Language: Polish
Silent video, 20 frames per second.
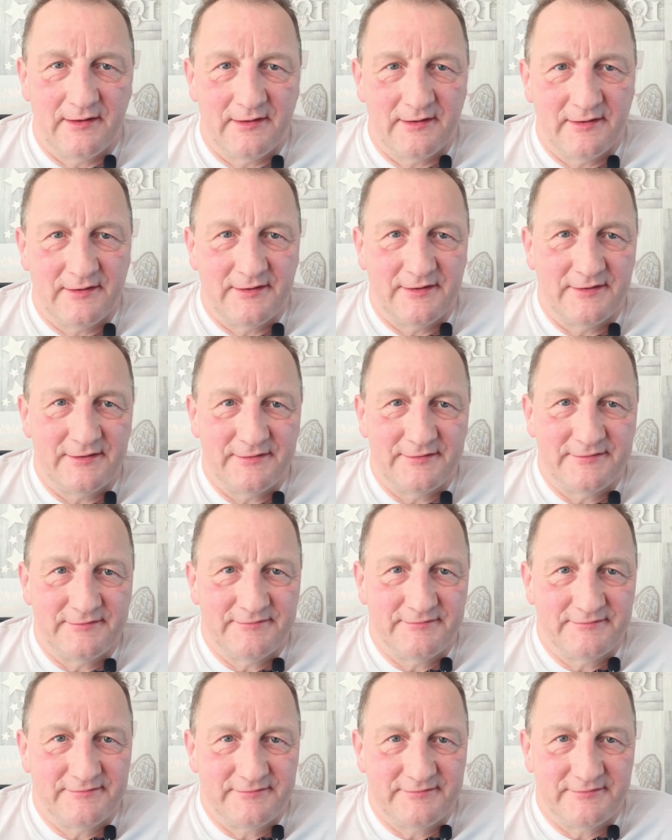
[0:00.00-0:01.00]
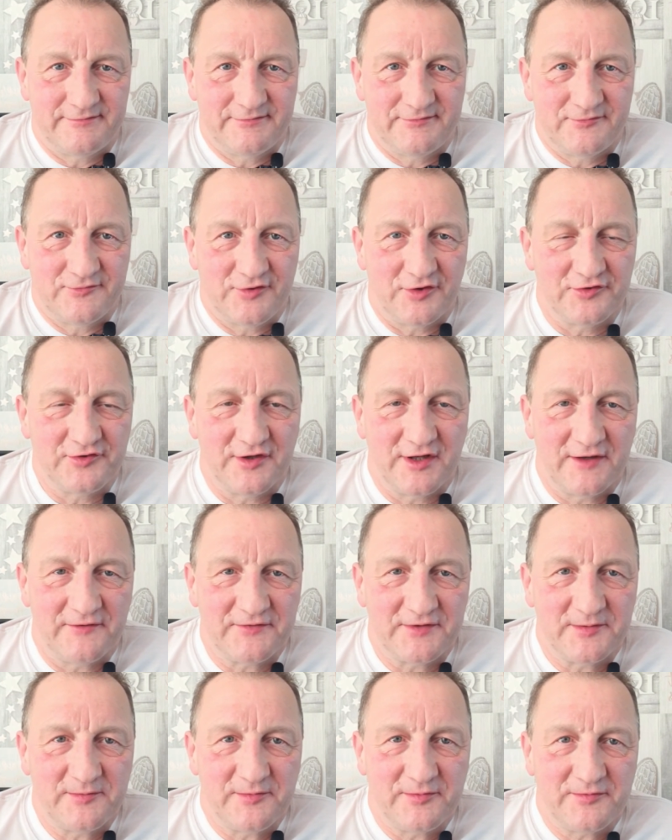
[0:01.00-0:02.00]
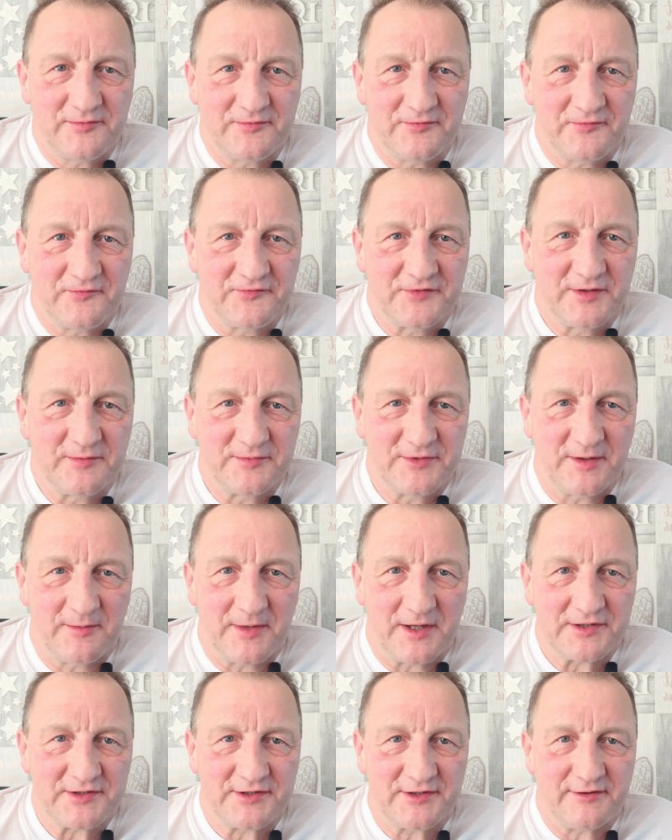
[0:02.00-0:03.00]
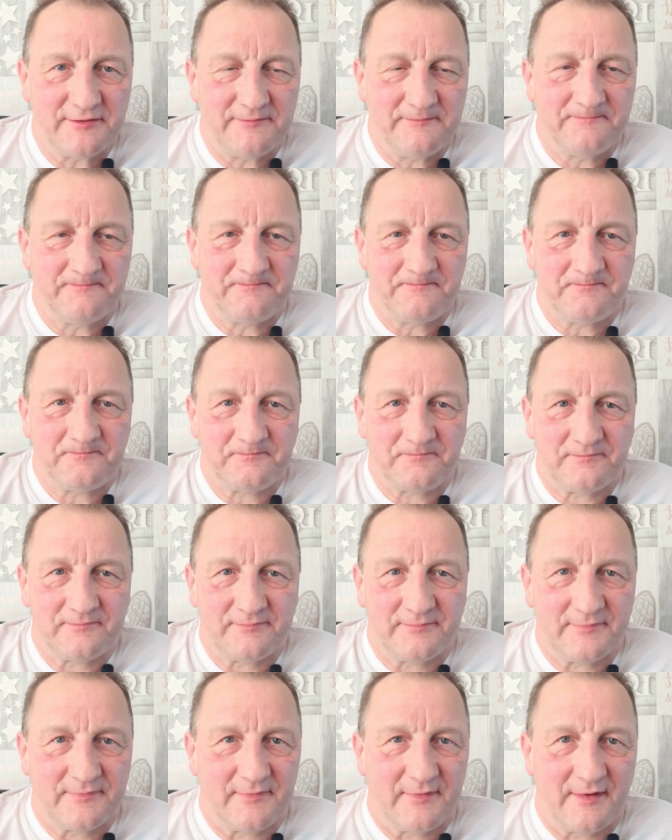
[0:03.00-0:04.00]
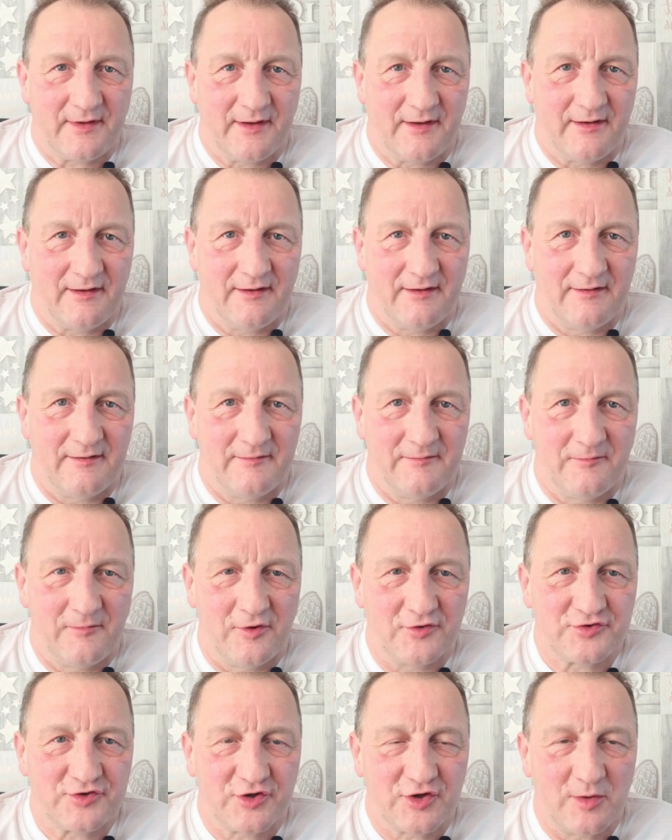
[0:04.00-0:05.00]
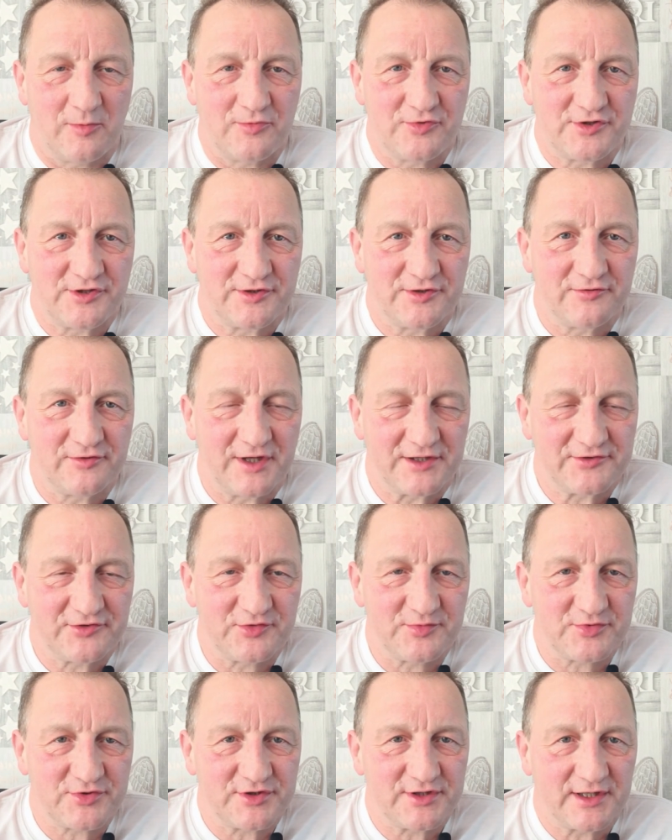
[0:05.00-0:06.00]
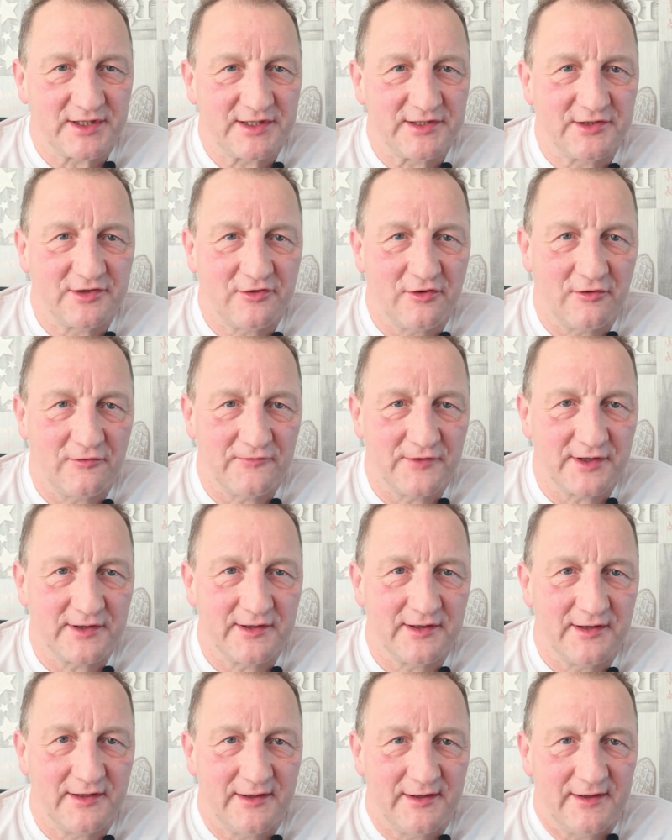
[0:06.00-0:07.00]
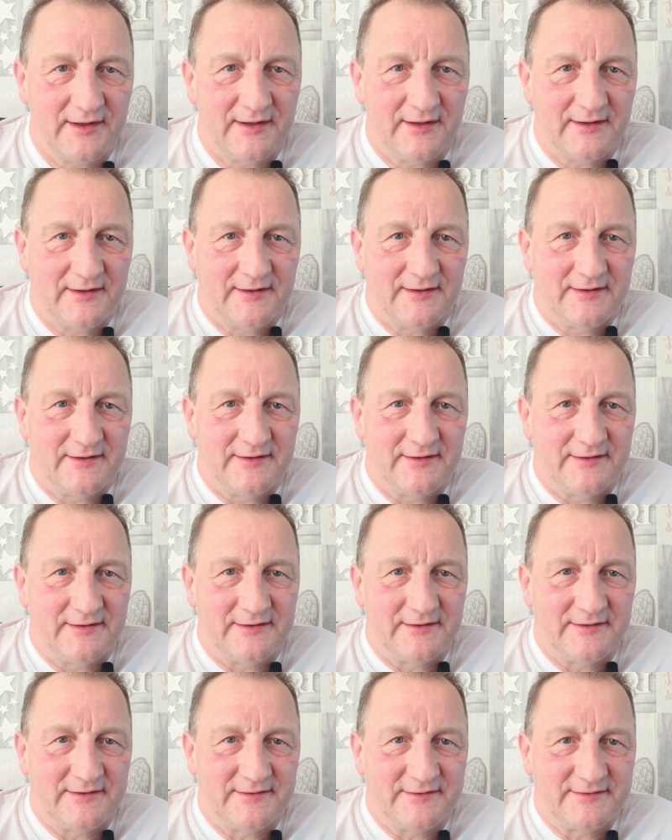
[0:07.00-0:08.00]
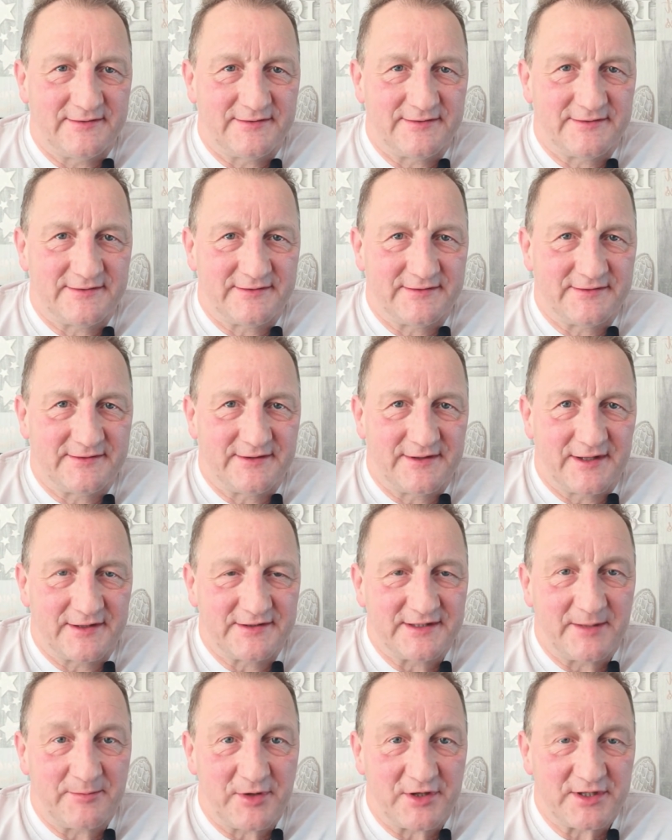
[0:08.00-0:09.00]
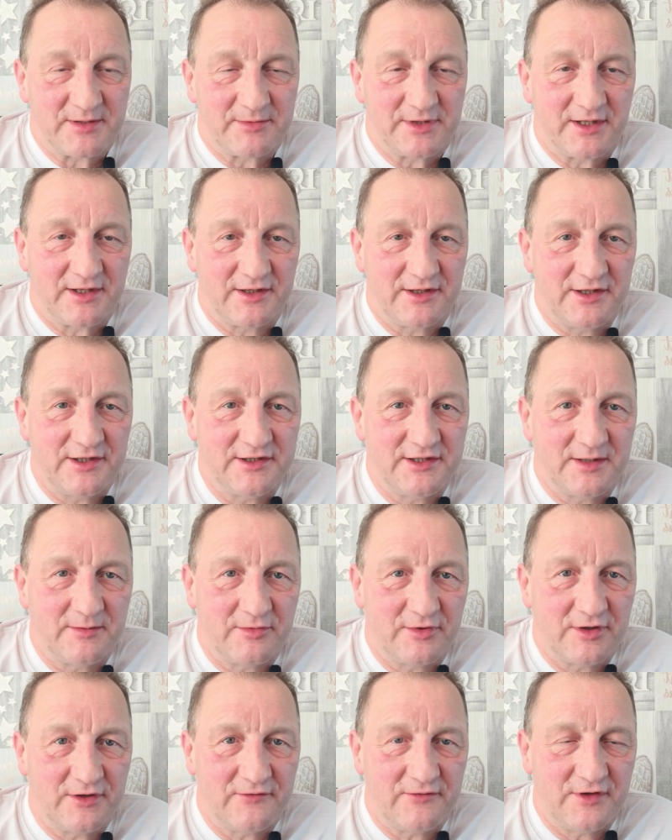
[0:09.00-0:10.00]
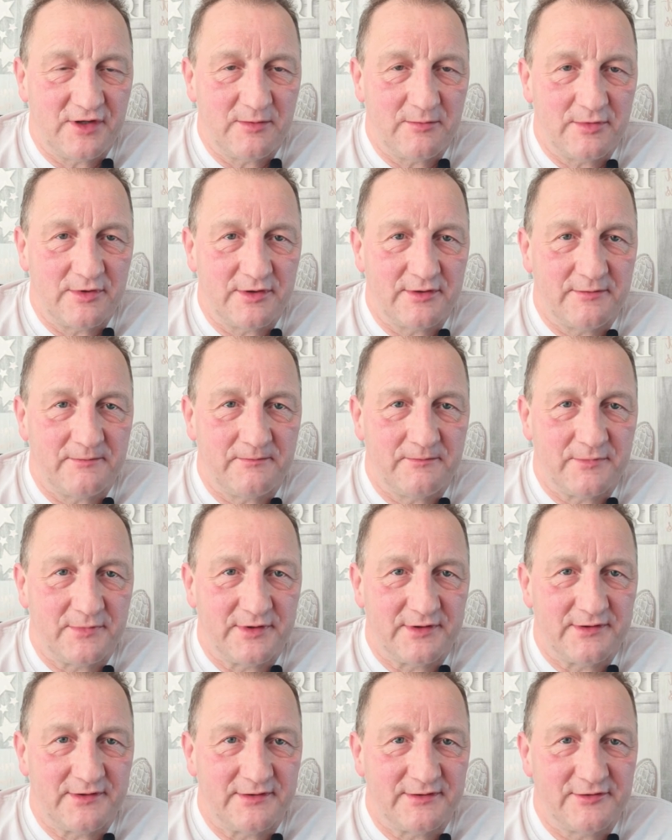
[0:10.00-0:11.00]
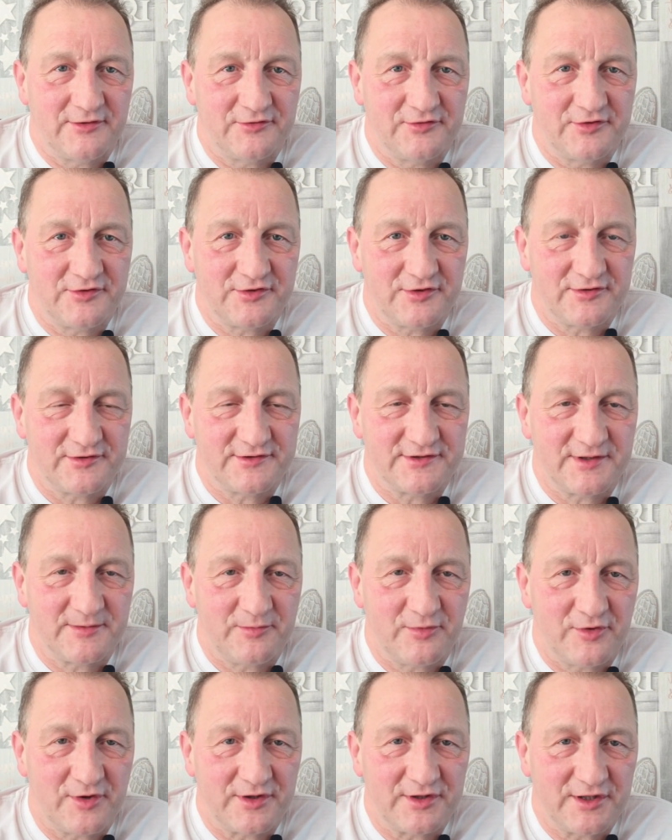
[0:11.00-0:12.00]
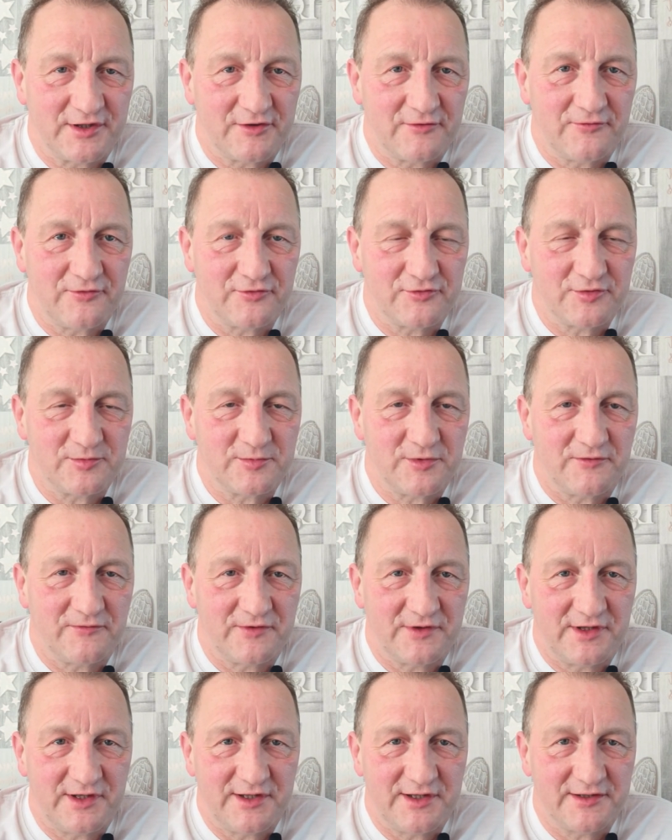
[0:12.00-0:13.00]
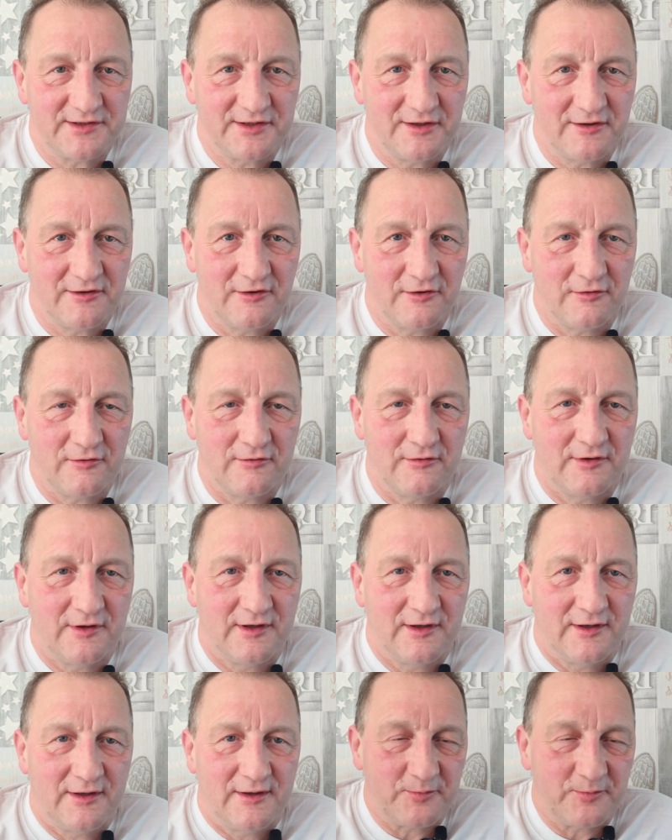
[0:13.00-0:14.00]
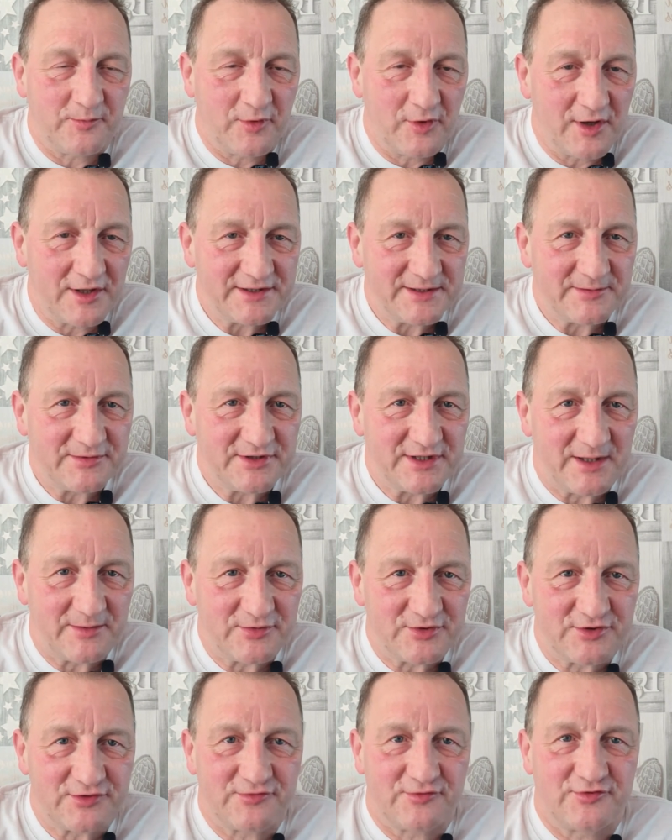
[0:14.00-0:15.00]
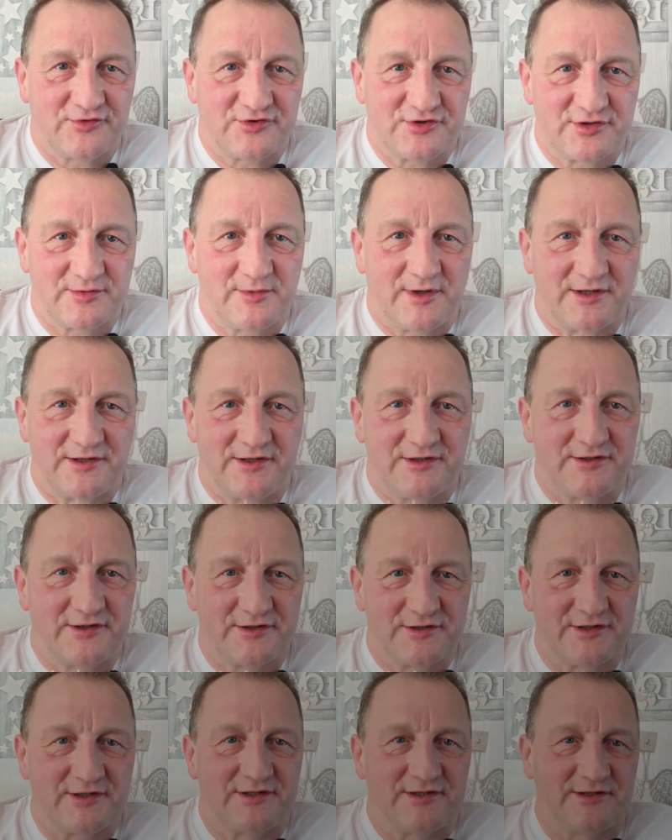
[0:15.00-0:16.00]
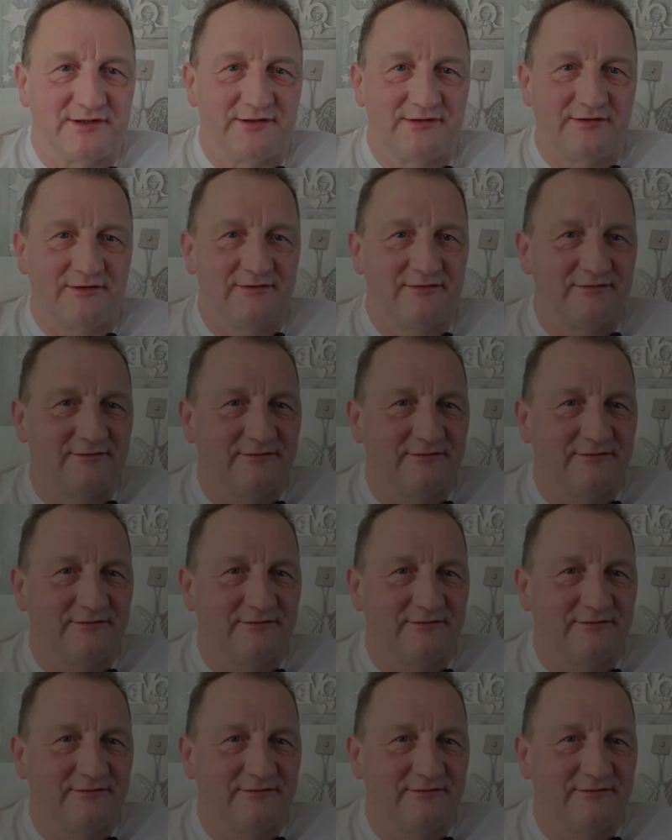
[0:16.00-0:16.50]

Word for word: yy, to tyle w tym, w tym temacie. Może komuś się to na coś przyda kiedykolwiek. E, także zapraszam na inne moje filmy e, dotyczące poradników YouTube'owych i nie tylko. Polecam się na przyszłość. Trzymajcie się. Cześć.